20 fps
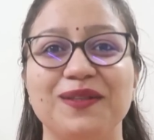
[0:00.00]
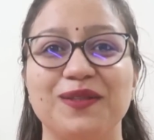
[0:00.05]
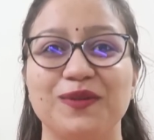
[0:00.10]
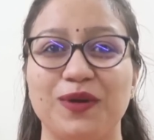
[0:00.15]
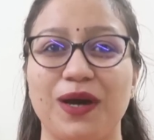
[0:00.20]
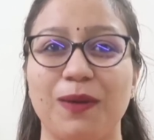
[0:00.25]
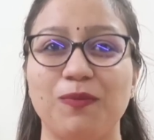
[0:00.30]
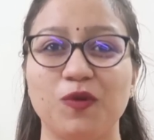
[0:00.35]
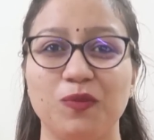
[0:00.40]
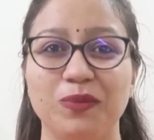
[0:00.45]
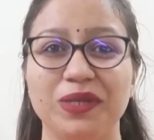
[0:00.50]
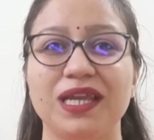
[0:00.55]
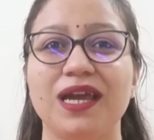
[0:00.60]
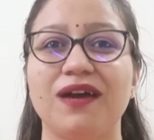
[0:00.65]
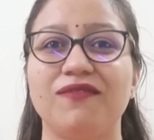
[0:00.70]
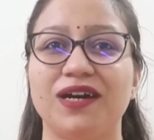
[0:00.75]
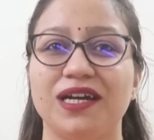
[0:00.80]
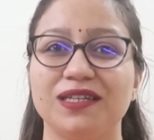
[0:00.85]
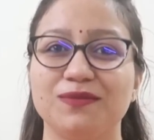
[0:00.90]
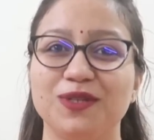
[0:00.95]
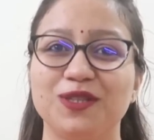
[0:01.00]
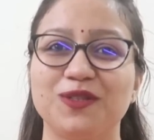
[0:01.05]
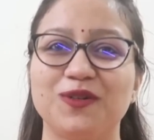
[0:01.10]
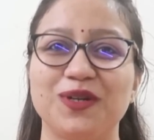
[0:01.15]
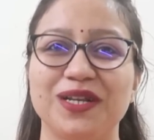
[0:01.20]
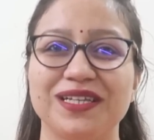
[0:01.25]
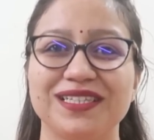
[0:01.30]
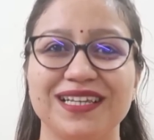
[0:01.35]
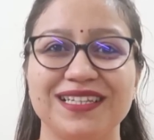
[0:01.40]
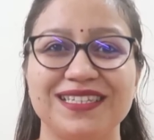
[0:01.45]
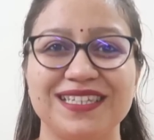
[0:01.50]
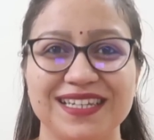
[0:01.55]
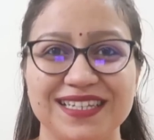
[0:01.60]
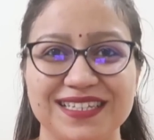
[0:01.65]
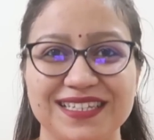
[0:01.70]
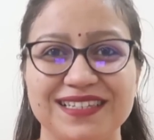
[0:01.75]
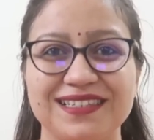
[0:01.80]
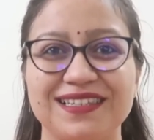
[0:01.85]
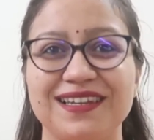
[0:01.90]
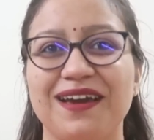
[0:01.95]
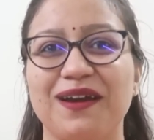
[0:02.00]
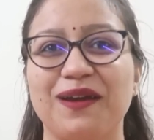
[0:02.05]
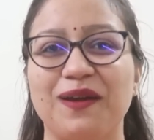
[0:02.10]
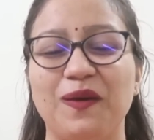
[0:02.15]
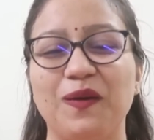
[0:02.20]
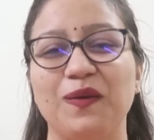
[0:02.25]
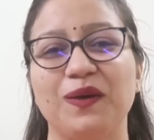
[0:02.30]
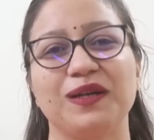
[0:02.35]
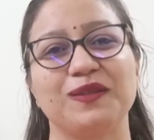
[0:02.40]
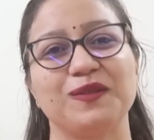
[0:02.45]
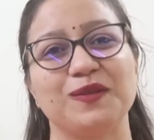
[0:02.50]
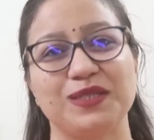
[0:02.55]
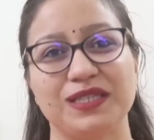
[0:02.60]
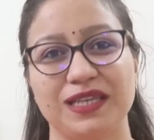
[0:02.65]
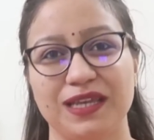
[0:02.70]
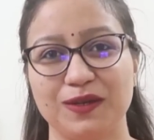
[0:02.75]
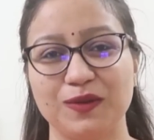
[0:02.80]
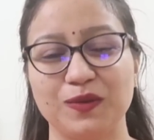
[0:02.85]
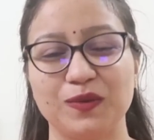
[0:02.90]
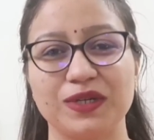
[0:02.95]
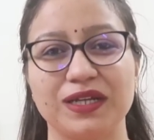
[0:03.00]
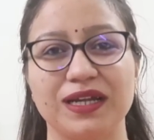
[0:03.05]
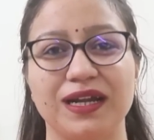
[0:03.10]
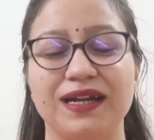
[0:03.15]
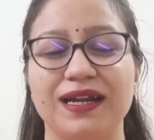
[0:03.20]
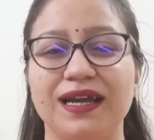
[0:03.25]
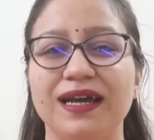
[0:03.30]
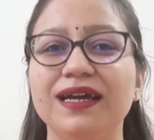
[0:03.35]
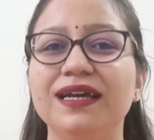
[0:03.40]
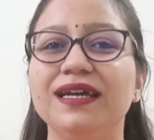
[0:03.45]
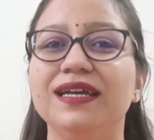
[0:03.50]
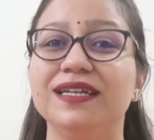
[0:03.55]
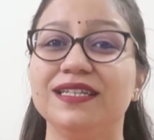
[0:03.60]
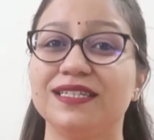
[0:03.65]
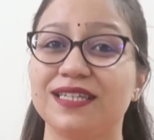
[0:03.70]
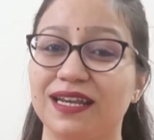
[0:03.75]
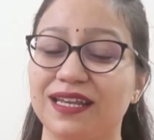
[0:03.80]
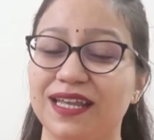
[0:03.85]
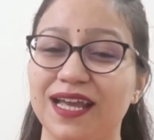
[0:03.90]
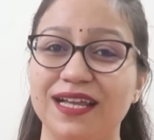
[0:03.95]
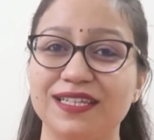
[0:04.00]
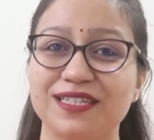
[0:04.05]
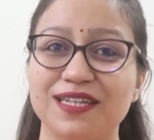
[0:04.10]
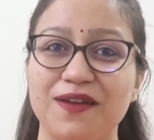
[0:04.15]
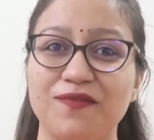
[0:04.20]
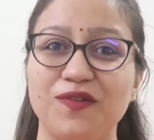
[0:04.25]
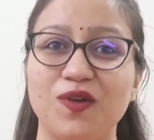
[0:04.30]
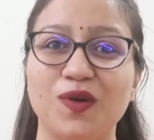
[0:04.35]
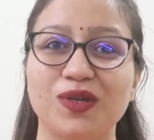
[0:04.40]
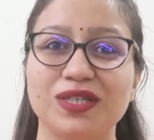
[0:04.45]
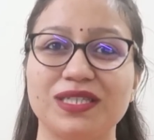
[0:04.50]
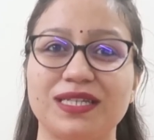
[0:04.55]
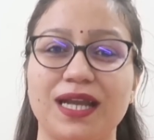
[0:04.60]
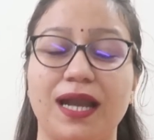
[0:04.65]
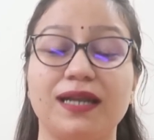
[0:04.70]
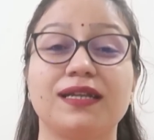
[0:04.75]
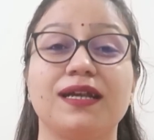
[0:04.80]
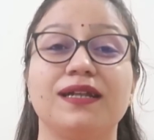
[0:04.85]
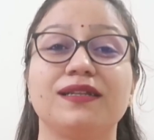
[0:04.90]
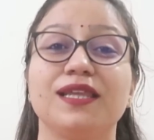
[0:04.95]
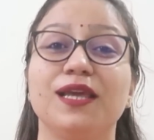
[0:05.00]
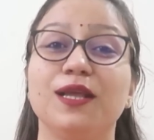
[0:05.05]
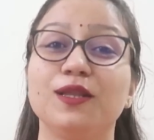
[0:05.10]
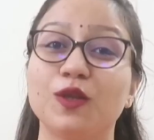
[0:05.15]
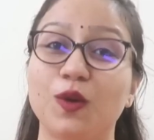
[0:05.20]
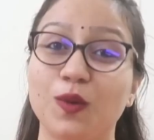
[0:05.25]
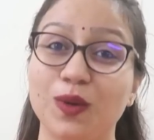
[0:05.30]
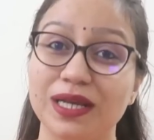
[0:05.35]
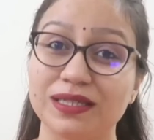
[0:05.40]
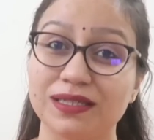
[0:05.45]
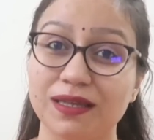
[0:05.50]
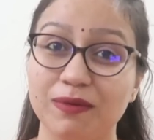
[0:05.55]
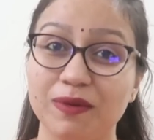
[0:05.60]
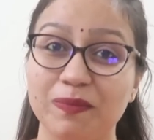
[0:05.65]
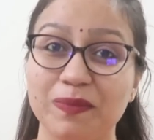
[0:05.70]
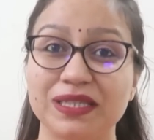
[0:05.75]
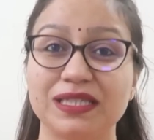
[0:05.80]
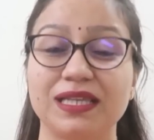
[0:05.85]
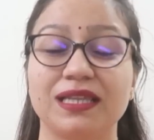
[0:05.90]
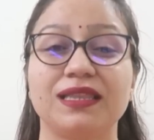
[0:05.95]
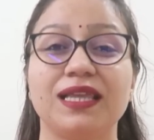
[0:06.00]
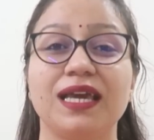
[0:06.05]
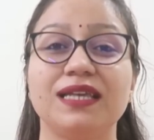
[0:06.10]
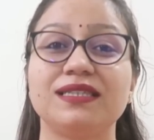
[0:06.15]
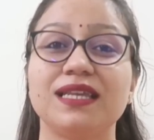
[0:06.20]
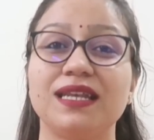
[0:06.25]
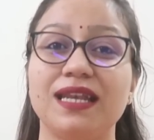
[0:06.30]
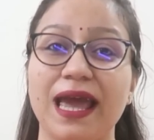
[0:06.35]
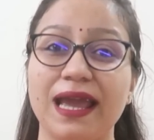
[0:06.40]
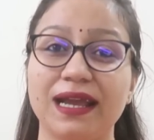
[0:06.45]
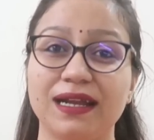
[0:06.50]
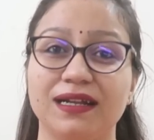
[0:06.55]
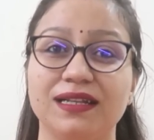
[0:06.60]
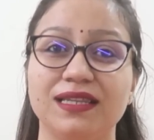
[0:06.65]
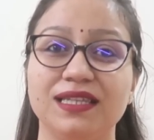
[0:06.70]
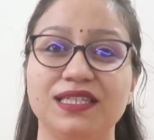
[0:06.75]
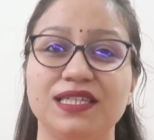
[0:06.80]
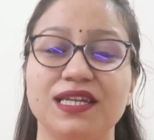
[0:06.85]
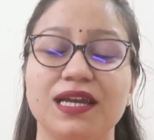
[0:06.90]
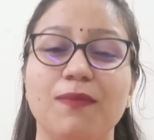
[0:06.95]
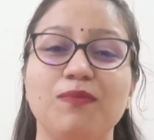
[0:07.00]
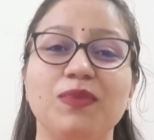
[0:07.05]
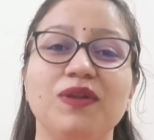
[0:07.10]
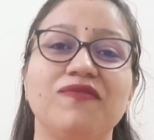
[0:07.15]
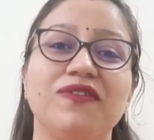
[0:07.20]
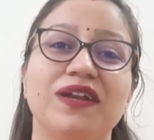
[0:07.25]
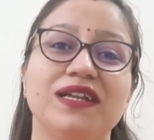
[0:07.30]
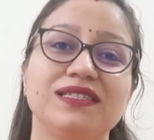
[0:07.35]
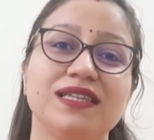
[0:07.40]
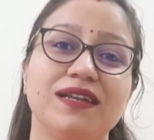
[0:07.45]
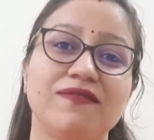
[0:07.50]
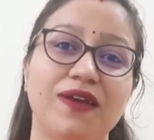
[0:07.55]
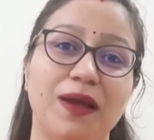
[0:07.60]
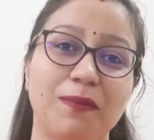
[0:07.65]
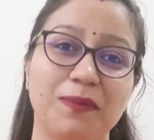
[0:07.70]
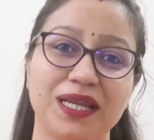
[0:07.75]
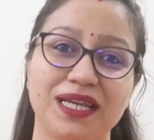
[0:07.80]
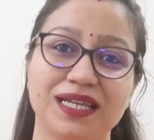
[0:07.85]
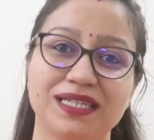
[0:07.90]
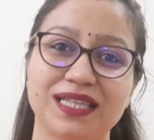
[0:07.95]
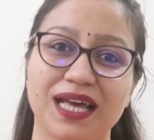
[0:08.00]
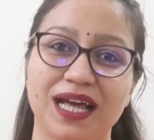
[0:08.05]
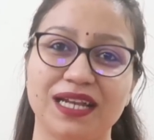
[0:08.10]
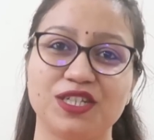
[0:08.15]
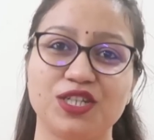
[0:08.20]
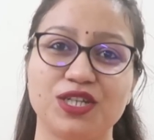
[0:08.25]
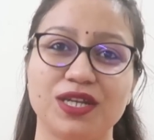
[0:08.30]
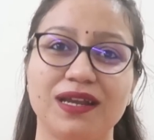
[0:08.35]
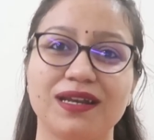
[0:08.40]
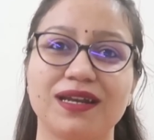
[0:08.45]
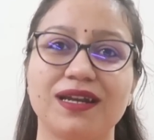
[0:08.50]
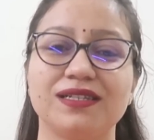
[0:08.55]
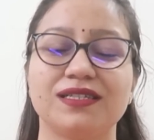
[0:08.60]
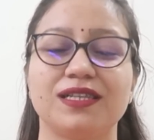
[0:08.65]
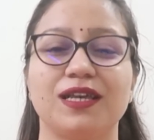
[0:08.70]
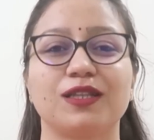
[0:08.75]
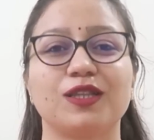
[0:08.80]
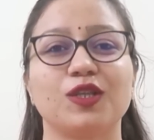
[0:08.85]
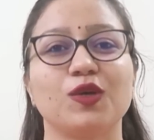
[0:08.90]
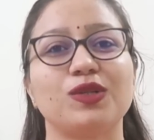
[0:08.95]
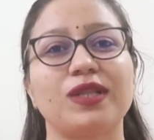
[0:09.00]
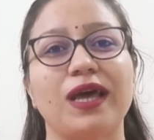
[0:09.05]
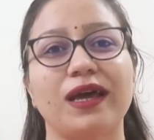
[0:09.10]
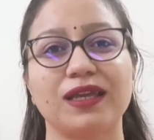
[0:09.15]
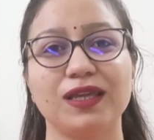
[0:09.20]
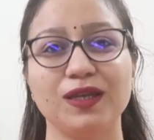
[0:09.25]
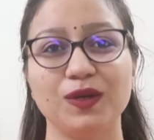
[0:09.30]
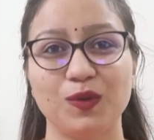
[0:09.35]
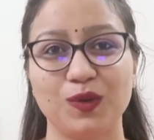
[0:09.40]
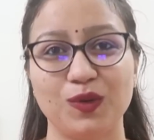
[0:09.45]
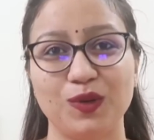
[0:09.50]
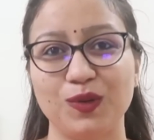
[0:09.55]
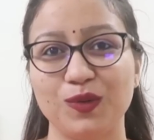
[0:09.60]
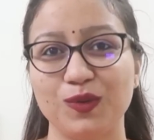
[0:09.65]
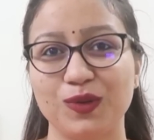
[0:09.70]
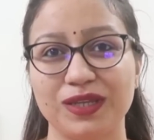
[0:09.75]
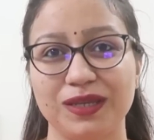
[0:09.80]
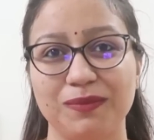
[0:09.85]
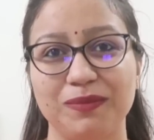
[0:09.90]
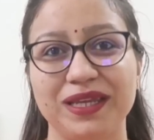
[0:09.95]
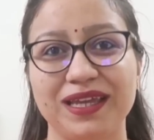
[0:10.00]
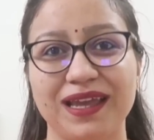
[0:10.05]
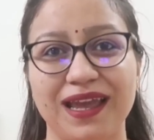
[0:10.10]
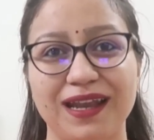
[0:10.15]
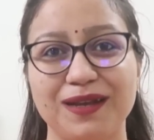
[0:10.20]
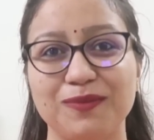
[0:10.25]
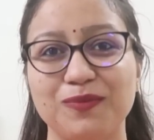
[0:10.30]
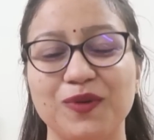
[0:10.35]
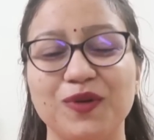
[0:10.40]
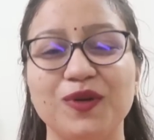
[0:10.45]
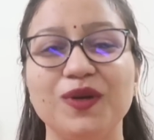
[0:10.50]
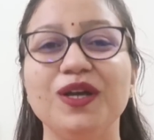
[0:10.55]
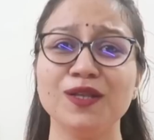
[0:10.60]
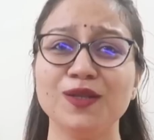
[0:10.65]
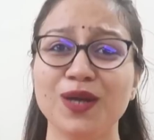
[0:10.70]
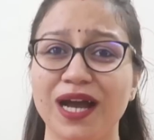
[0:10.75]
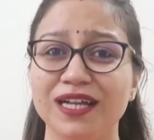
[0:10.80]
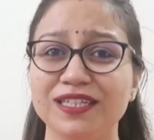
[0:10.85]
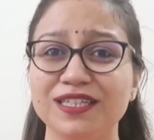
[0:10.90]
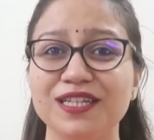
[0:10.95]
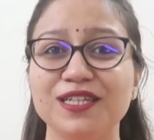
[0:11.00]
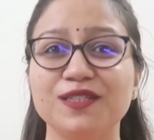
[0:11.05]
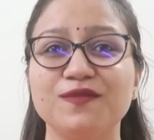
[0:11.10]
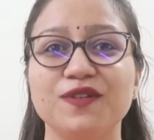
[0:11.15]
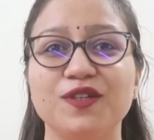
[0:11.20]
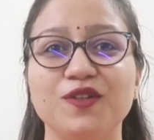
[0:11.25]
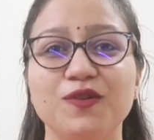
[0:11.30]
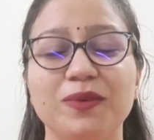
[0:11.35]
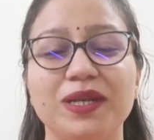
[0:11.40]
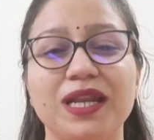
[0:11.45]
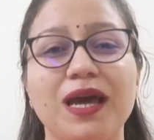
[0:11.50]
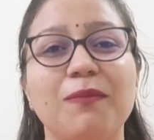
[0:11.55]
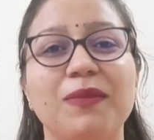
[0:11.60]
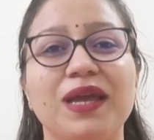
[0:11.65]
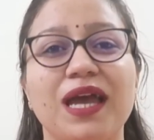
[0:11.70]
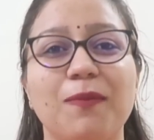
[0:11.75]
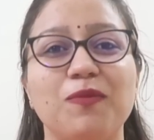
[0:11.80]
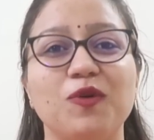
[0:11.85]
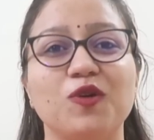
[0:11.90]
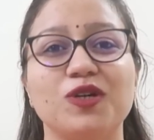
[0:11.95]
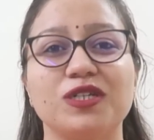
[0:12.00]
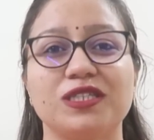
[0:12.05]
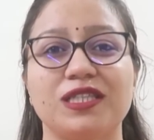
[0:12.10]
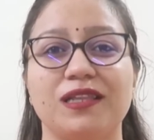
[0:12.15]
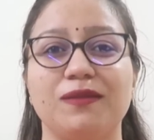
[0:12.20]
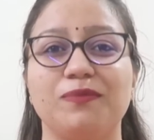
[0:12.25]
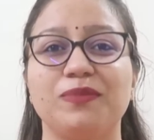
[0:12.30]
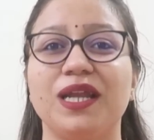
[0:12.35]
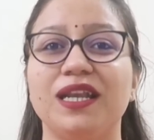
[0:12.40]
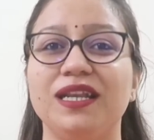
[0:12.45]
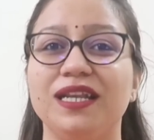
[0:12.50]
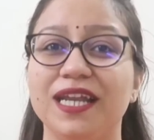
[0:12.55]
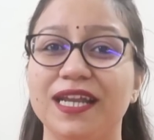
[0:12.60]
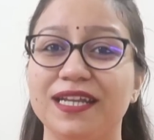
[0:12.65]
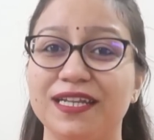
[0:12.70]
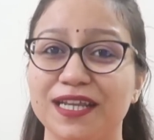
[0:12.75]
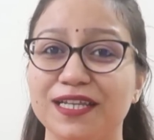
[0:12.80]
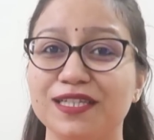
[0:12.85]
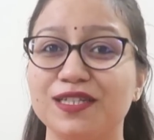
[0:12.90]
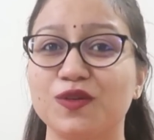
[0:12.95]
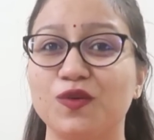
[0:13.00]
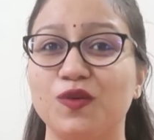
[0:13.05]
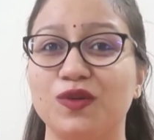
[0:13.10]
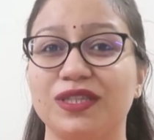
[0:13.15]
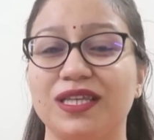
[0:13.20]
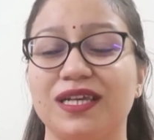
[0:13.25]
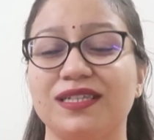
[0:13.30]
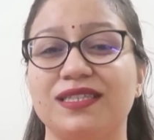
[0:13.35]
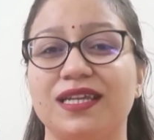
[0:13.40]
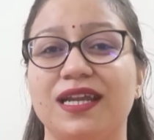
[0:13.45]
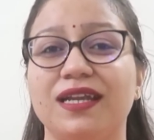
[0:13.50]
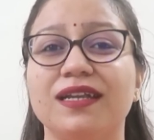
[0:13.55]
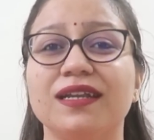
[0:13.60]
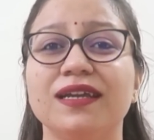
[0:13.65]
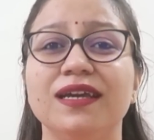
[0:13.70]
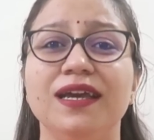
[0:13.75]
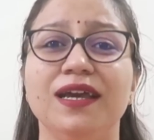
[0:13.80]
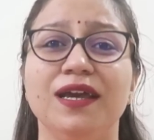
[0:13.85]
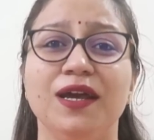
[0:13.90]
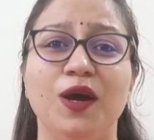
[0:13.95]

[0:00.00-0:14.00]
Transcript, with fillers: तो आपको मेरी आवाज़ में थोड़ा सा चेंजेस लग रहा होगा तो उसे इग्नोर करना चलिए आज का ब्लॉग स्टार्ट करते हैं थोड़ा सा भी पसंद आए इसे लाइक कर दीजिएगा अपने फ्रेंड्स एंड फैमिली के साथ शेयर कर सकते हो ताकि उन लोगों की भी हेल्प हो आज के इस वीडियो में ना मैं आप लोगों के साथ अपना लेटेस्ट कुर्ता सेट